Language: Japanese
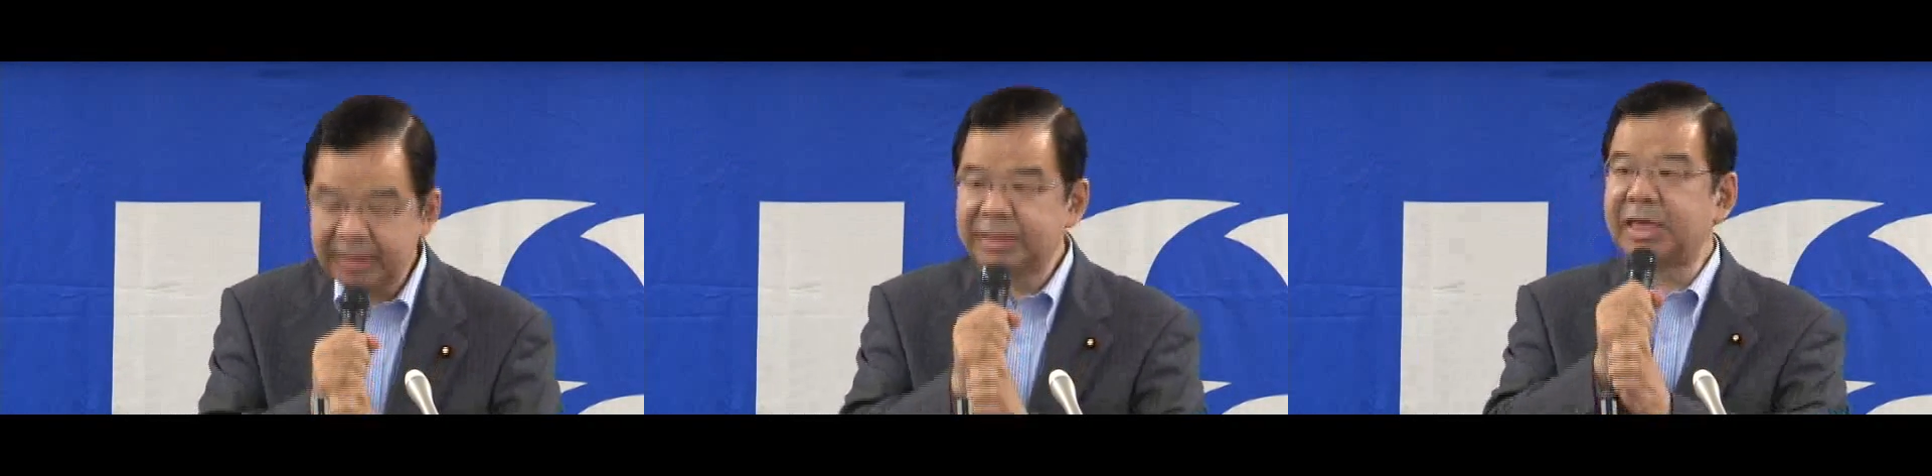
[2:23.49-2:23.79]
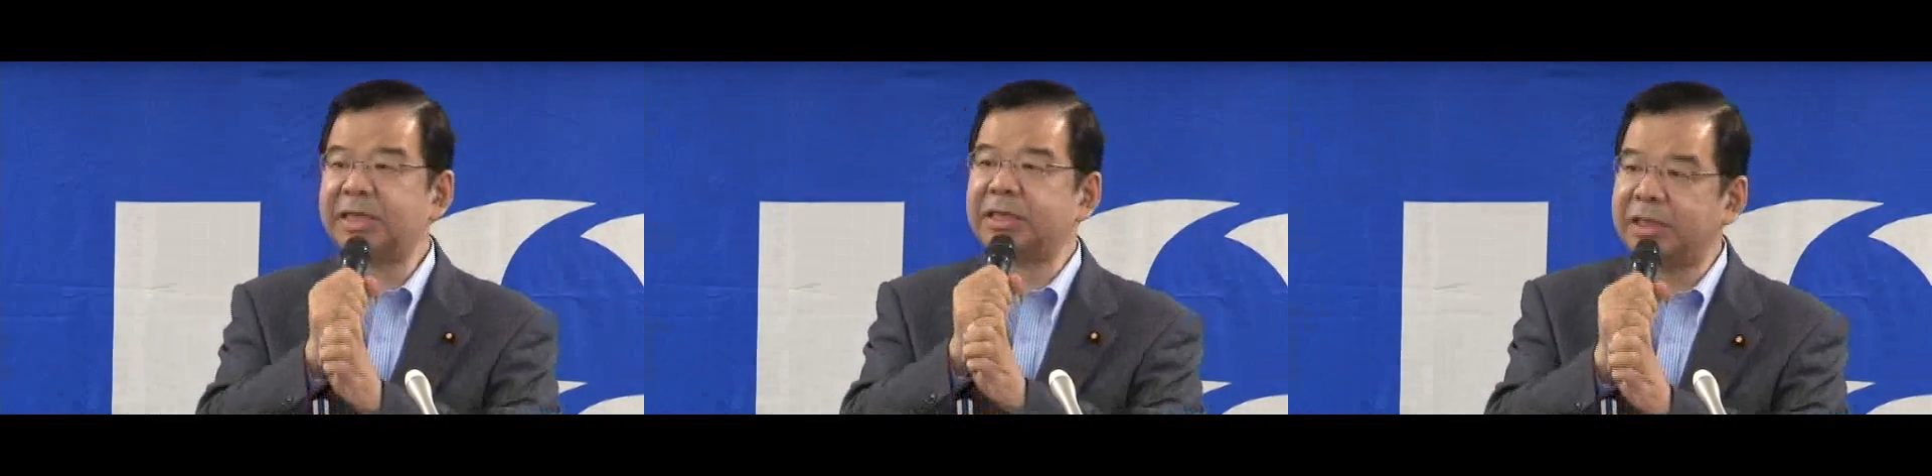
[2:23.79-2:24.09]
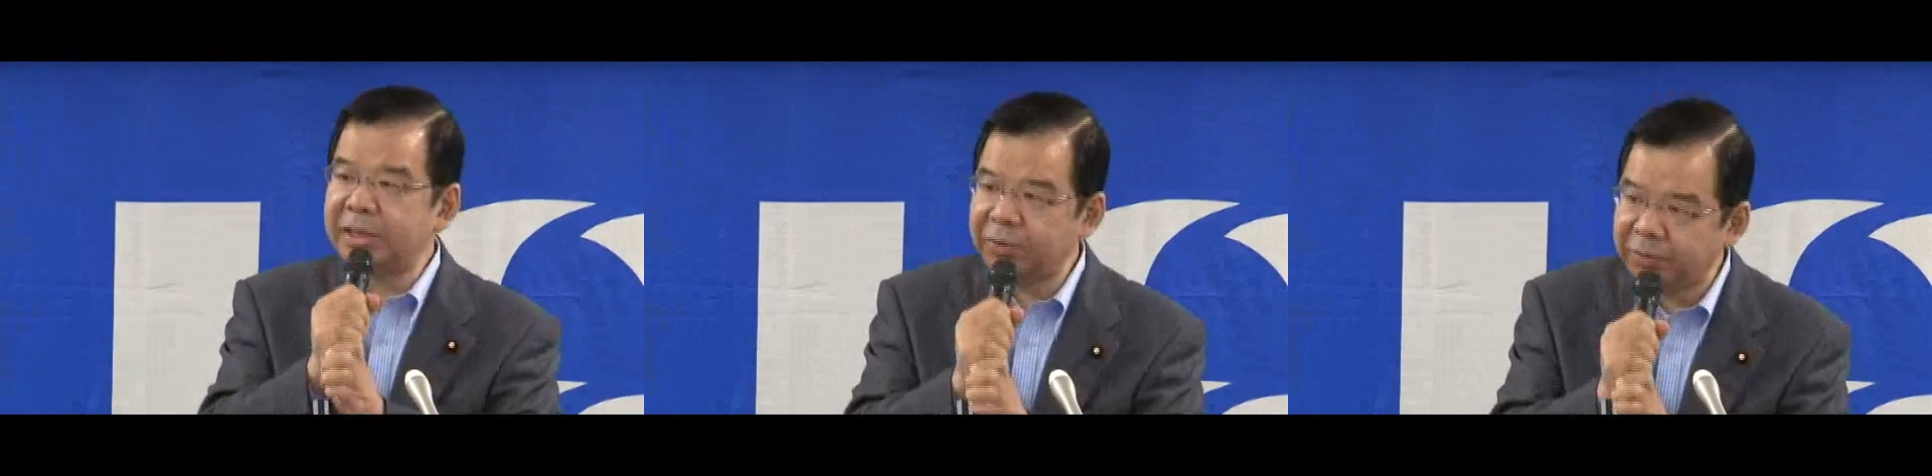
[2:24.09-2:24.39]
しかし
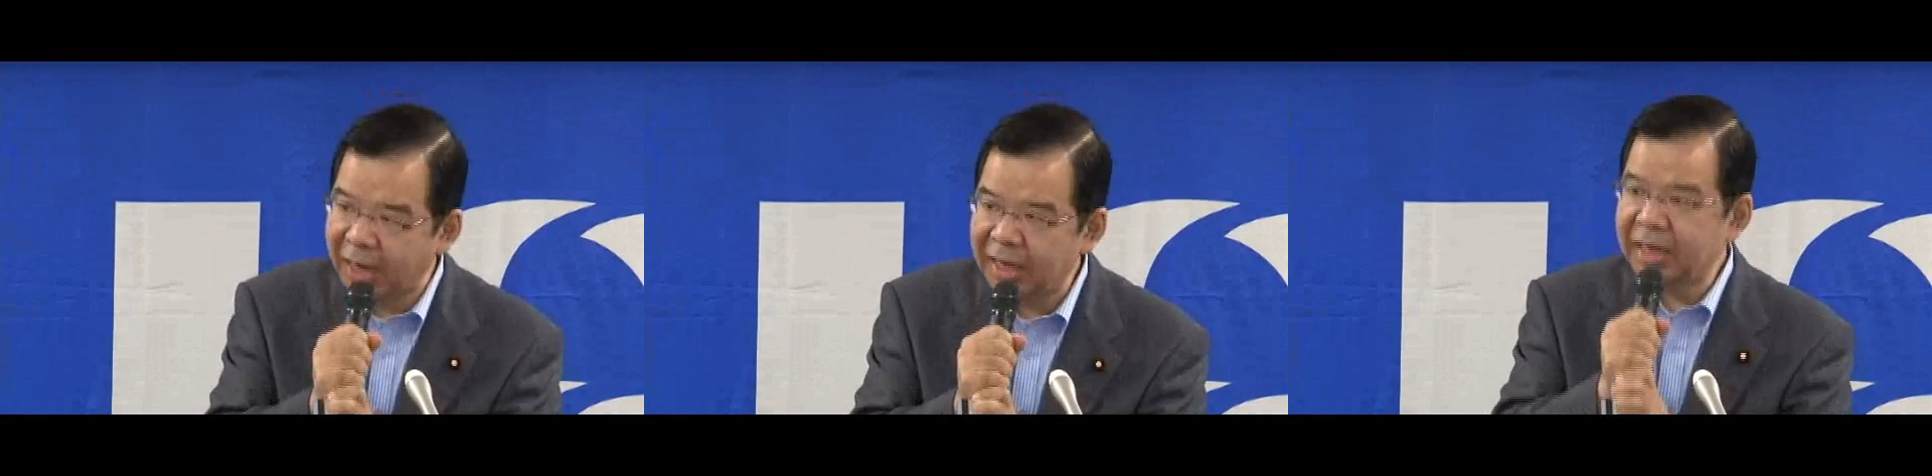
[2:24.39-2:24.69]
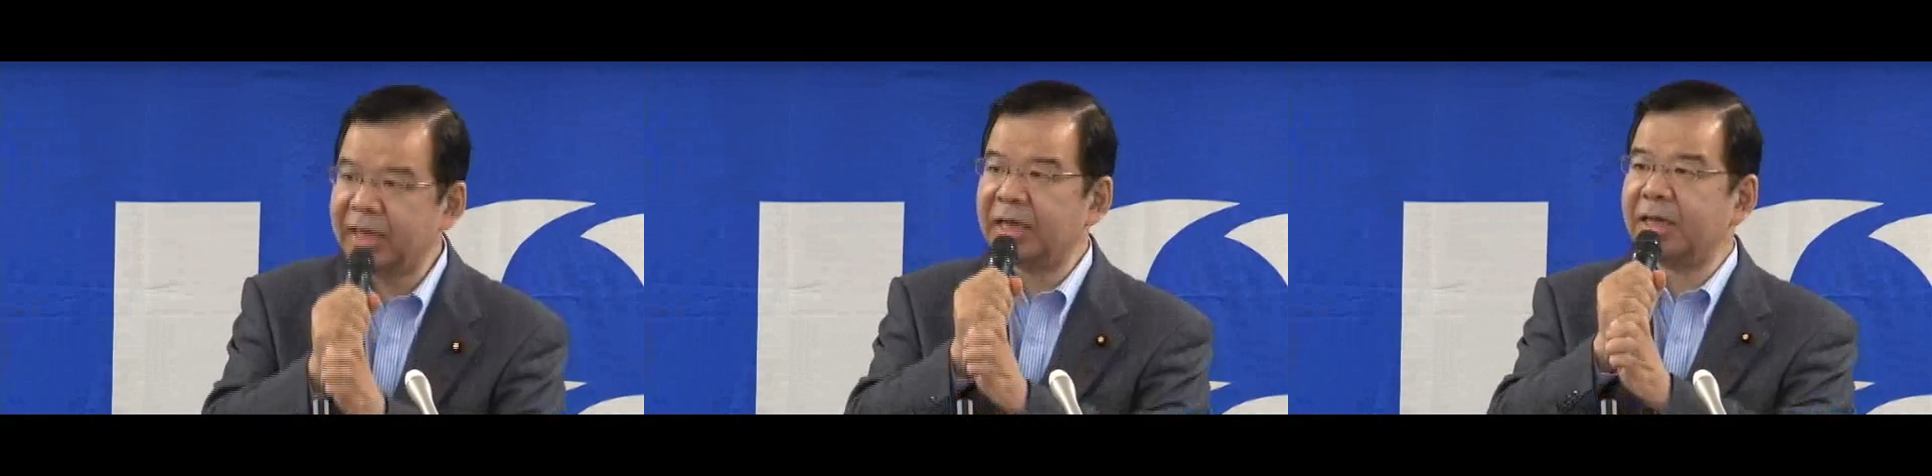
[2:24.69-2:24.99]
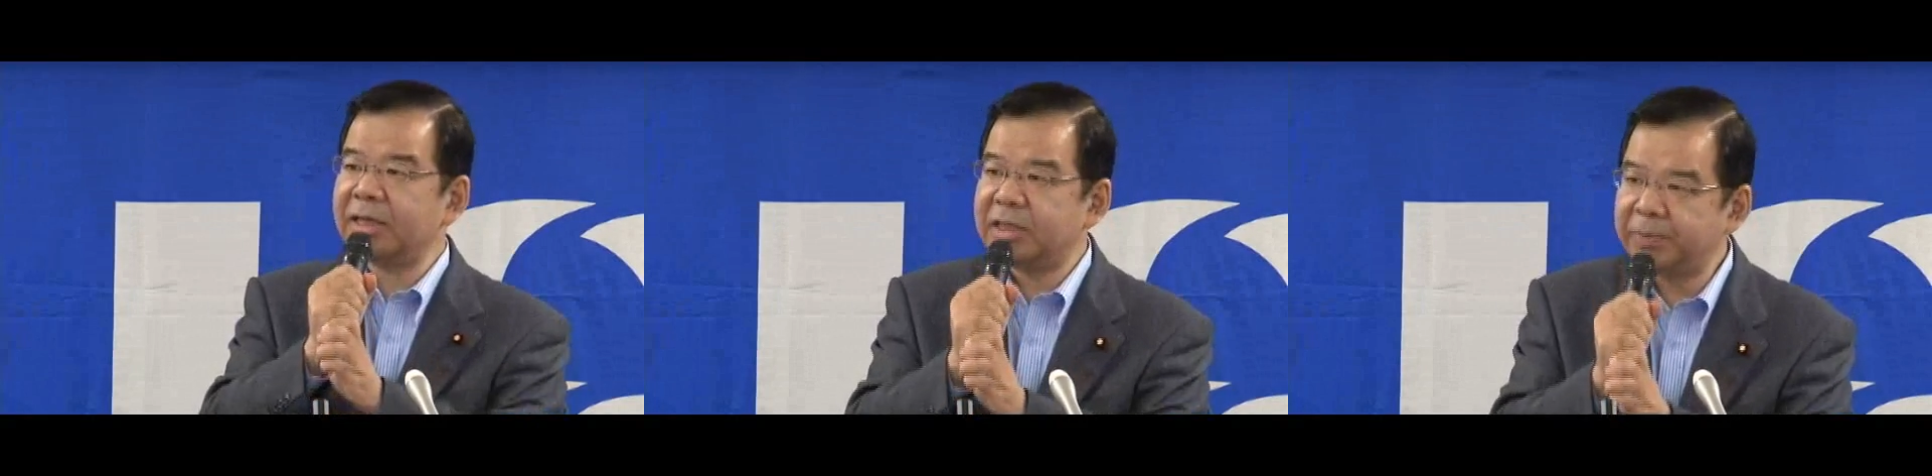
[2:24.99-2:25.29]
企業が
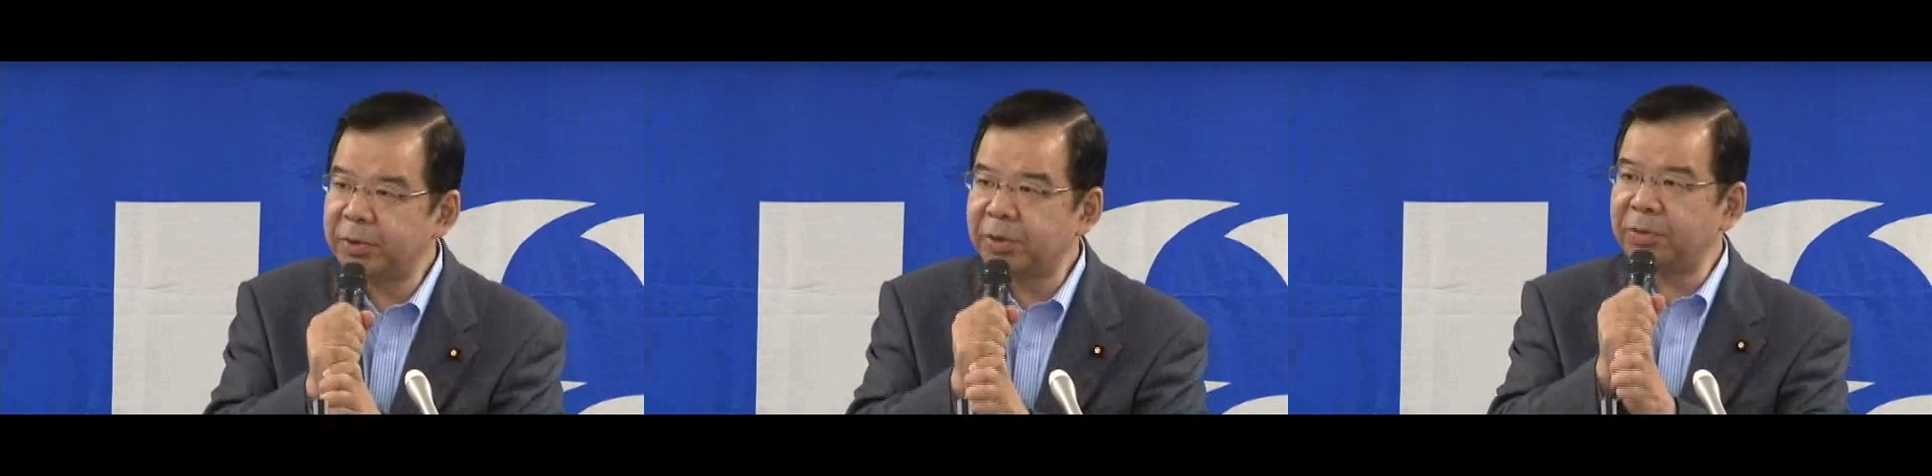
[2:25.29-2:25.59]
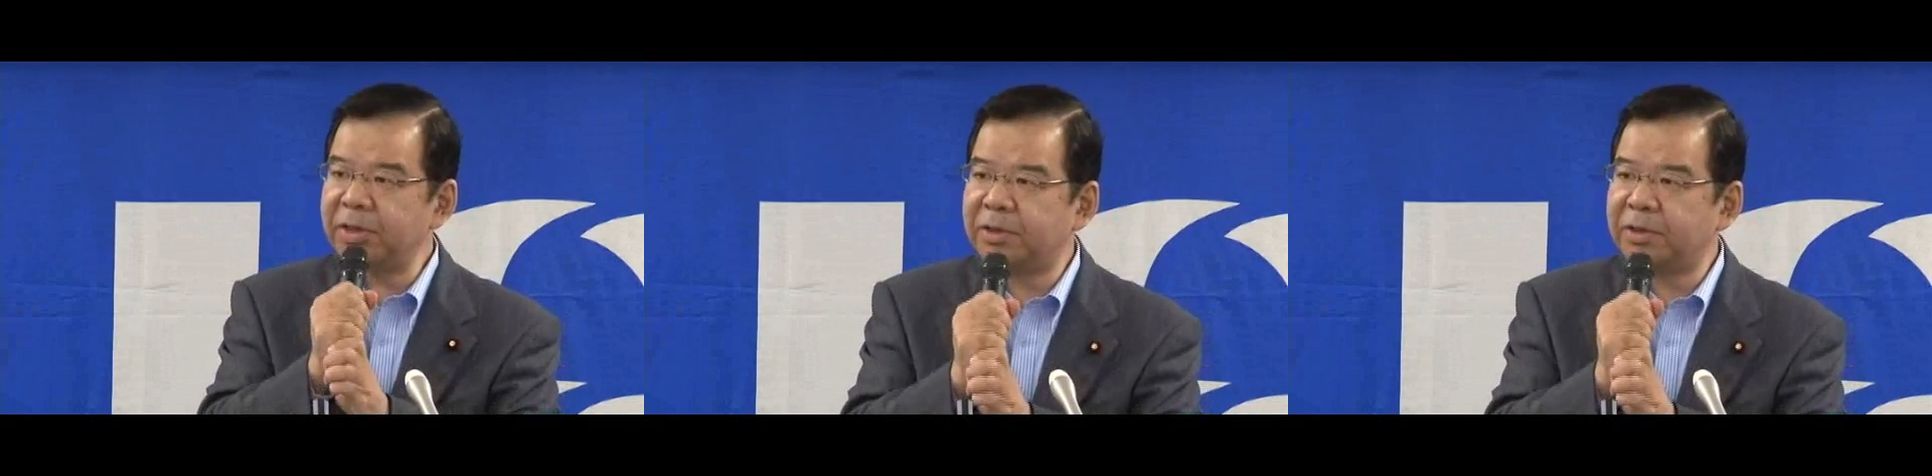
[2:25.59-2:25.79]
地元の